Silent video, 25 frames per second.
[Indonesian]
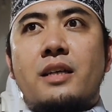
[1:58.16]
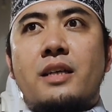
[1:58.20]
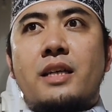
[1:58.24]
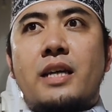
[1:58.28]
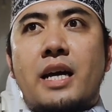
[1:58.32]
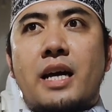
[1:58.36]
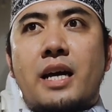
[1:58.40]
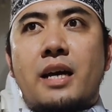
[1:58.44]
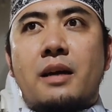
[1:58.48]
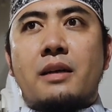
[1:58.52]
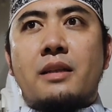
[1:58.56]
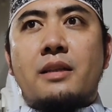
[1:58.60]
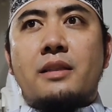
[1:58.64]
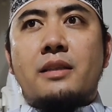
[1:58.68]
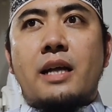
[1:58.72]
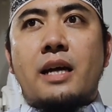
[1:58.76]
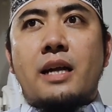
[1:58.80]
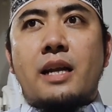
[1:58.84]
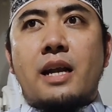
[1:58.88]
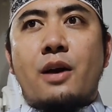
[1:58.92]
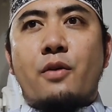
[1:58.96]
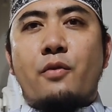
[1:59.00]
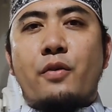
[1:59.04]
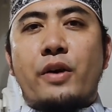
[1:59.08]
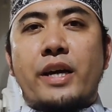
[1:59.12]
yang
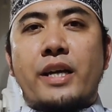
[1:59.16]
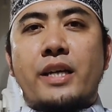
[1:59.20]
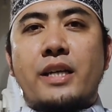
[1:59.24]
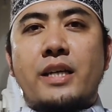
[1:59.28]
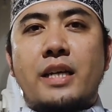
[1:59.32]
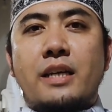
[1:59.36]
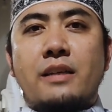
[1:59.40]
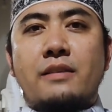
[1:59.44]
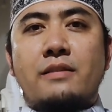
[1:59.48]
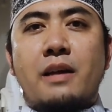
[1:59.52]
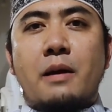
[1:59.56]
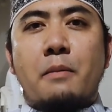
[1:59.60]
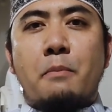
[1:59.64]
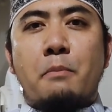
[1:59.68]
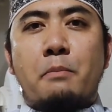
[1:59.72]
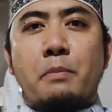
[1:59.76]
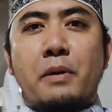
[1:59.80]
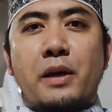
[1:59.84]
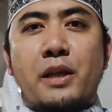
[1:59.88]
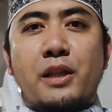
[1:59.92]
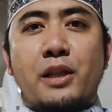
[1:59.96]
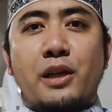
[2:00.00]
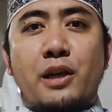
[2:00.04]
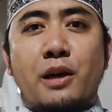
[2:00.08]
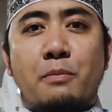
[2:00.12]
tarawehnya
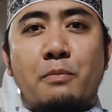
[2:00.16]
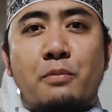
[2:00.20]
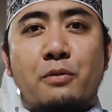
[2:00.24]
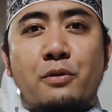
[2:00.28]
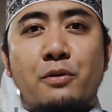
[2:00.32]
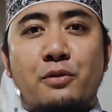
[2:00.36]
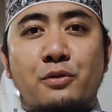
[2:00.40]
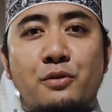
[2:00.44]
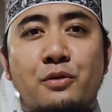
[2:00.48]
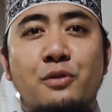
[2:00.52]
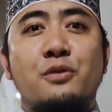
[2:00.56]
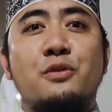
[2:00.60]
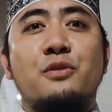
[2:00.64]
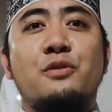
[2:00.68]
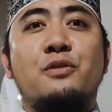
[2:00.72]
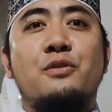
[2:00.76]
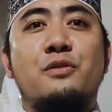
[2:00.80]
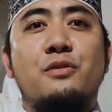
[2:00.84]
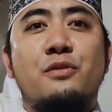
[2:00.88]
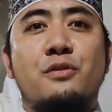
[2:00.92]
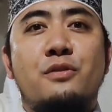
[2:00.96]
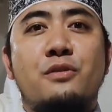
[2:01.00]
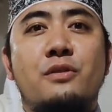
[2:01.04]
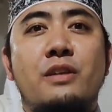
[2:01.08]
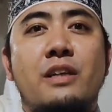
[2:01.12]
sampai 30 juz.
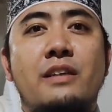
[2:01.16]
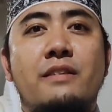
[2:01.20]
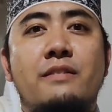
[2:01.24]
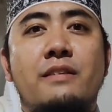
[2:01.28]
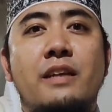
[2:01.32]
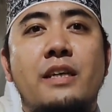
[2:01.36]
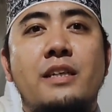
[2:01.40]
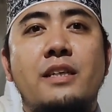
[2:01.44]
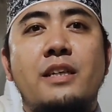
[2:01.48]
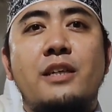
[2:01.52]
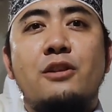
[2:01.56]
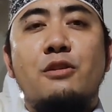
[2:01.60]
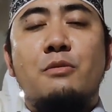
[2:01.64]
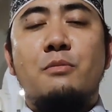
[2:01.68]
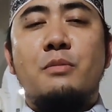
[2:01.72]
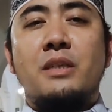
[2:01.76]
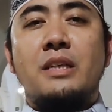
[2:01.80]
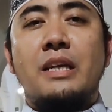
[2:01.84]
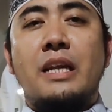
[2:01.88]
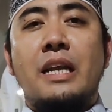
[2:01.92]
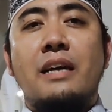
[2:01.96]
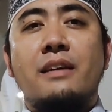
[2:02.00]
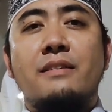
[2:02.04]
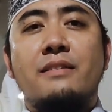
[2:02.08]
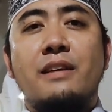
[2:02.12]
Selesainya itu
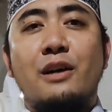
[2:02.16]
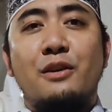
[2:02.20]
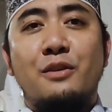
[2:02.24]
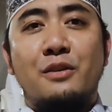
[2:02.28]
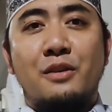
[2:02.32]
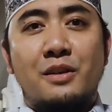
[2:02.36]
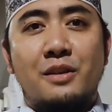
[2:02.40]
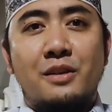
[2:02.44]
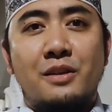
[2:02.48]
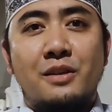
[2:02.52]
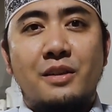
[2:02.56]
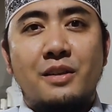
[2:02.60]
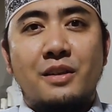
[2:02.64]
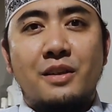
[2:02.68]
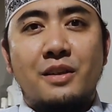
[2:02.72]
menjelang sahur.